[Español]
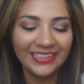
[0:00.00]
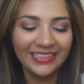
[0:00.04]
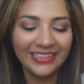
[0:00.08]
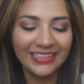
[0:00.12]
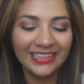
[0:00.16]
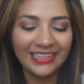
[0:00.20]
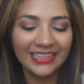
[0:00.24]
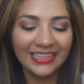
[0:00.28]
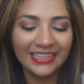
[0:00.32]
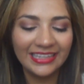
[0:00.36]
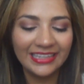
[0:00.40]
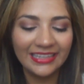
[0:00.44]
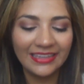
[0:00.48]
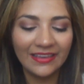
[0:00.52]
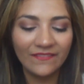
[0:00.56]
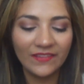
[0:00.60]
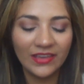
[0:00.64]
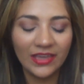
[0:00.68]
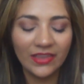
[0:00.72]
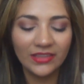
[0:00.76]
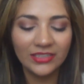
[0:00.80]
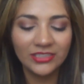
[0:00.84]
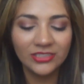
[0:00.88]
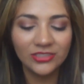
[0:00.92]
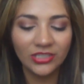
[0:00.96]
y
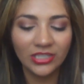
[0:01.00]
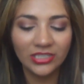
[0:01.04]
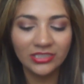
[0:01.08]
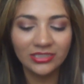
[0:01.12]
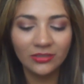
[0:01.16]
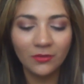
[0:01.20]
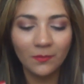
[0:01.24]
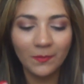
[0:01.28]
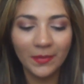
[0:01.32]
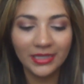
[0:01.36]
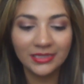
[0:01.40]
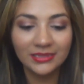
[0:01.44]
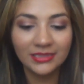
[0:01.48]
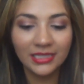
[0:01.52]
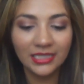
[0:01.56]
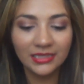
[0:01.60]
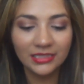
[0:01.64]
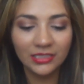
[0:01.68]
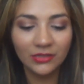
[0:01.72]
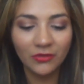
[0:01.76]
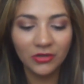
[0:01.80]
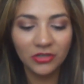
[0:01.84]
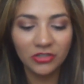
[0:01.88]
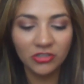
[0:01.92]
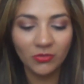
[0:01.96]
había dicho que son
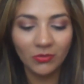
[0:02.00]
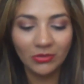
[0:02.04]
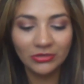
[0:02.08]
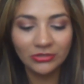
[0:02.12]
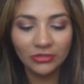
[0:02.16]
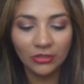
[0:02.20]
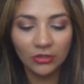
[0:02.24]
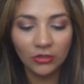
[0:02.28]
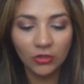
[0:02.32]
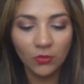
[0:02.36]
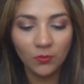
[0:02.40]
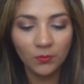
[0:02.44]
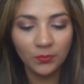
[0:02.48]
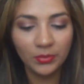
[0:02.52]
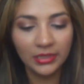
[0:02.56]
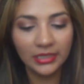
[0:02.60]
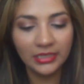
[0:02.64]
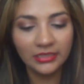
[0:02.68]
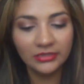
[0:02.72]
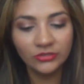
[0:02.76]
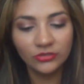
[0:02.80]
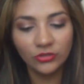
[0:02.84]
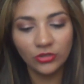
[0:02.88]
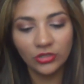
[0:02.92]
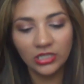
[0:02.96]
bastante buenos y por eso los
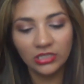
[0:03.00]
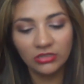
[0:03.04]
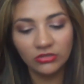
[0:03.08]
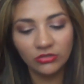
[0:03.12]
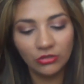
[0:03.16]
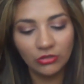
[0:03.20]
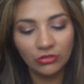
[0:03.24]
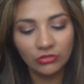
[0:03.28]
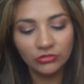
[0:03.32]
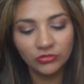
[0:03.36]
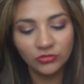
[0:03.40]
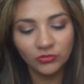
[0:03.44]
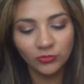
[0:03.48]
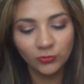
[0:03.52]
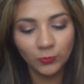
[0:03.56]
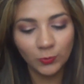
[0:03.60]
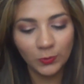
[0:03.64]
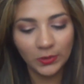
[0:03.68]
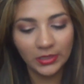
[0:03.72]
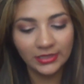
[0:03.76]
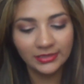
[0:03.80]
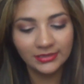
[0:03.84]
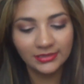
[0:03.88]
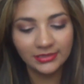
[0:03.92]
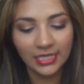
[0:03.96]
compré. Son estos
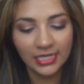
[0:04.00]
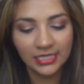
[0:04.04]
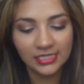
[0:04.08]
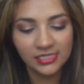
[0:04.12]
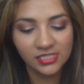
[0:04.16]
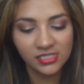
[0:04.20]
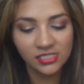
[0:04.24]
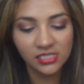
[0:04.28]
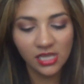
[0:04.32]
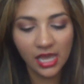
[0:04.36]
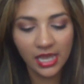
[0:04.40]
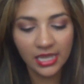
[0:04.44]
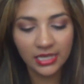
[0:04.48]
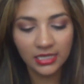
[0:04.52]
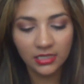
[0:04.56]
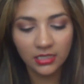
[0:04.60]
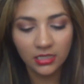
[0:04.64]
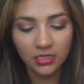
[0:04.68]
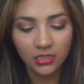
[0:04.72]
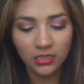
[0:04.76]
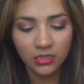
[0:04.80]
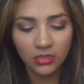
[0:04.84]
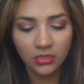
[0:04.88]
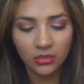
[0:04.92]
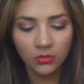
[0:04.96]
Twist and Shine
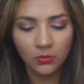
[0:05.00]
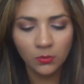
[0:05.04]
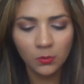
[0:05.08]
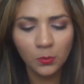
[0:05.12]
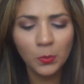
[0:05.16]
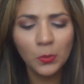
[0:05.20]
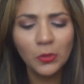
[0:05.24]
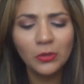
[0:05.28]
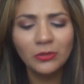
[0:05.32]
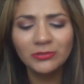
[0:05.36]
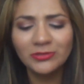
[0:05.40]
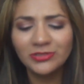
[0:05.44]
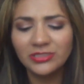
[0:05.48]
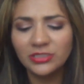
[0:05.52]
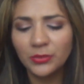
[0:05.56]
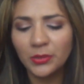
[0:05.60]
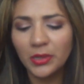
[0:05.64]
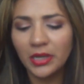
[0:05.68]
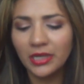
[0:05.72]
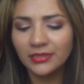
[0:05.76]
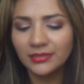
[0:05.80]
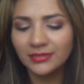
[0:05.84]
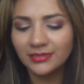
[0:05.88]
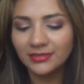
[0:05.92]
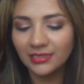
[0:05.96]

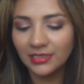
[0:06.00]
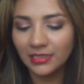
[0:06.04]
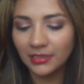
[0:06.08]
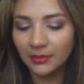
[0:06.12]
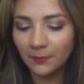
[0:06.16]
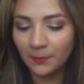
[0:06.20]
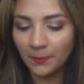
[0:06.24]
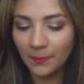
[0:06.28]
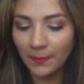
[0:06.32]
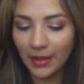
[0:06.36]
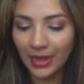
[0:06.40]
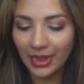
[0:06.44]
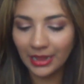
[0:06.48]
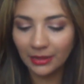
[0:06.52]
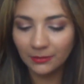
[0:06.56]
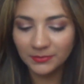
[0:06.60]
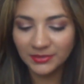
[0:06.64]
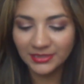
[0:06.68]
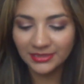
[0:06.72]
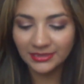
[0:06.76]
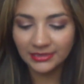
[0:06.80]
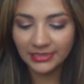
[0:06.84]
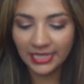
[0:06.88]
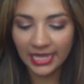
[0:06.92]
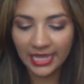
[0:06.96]
Moisturizing Balm
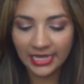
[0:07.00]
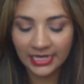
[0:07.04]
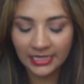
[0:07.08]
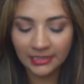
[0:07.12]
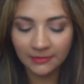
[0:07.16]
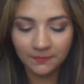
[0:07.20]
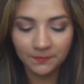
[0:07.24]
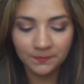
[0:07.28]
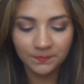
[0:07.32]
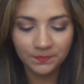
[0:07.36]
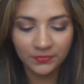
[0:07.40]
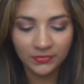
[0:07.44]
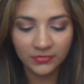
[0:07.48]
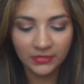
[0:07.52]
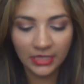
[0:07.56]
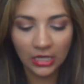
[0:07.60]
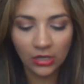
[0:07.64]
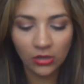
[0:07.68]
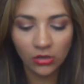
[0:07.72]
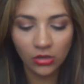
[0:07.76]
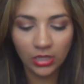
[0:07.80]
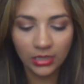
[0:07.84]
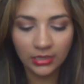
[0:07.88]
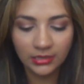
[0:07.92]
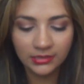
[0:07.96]
Stain
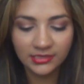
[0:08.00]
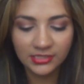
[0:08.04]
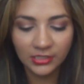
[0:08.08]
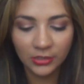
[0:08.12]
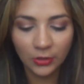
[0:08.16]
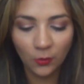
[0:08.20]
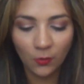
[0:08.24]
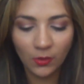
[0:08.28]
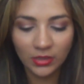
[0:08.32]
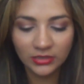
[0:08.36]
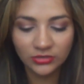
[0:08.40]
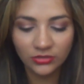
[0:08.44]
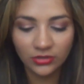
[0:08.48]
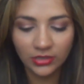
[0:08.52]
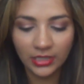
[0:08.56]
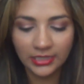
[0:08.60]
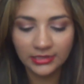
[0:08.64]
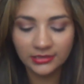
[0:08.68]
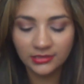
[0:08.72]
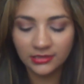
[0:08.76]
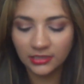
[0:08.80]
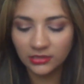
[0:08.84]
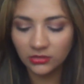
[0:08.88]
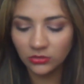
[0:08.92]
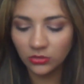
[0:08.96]
tengo el 04
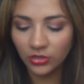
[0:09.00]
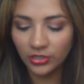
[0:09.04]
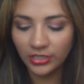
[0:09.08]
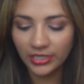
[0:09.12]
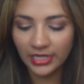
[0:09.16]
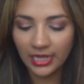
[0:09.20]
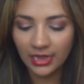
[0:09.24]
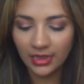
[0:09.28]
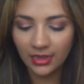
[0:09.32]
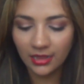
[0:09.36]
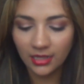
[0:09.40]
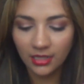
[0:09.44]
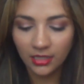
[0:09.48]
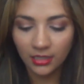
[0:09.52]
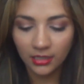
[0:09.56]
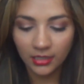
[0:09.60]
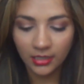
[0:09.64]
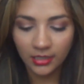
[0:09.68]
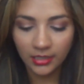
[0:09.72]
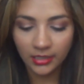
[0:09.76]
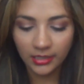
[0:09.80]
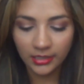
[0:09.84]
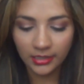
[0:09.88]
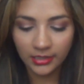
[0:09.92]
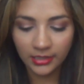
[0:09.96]
Candid Coral
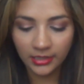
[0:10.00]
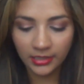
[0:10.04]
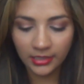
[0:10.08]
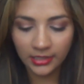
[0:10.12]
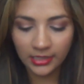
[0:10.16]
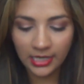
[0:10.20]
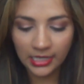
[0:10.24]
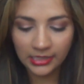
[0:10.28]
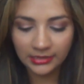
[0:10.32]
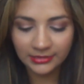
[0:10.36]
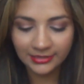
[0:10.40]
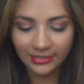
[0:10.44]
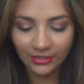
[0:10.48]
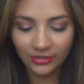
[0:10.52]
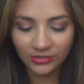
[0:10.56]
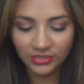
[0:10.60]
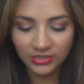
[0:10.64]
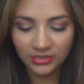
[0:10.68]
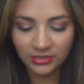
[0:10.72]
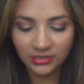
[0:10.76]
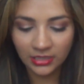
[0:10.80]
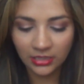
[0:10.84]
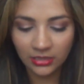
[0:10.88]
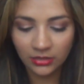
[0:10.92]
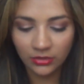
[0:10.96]
y el
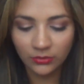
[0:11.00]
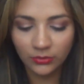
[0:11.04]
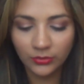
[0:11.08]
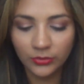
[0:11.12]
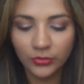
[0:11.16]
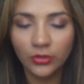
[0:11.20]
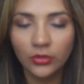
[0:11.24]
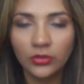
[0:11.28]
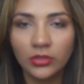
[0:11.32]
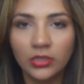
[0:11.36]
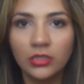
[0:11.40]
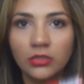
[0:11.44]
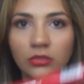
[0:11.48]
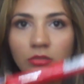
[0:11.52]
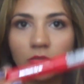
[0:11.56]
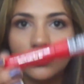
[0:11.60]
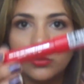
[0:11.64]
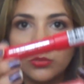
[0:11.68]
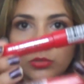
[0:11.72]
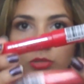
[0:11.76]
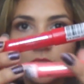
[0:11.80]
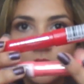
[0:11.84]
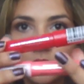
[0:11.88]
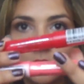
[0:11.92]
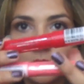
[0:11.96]
07 Rockin'
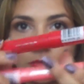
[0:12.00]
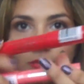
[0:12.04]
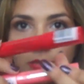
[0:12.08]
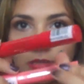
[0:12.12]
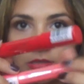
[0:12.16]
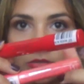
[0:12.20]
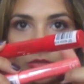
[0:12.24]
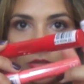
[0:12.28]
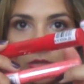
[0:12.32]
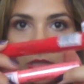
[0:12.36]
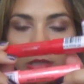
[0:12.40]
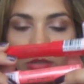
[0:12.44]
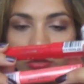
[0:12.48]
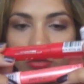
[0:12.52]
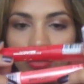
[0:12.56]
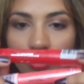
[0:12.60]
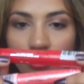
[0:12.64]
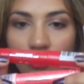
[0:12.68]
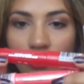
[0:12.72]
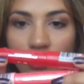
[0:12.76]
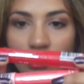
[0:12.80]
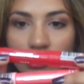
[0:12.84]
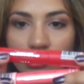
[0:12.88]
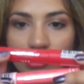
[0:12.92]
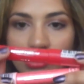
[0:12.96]
Rouge, que son
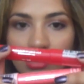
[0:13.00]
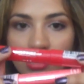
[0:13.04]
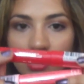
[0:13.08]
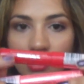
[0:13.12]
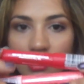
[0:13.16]
estos dos.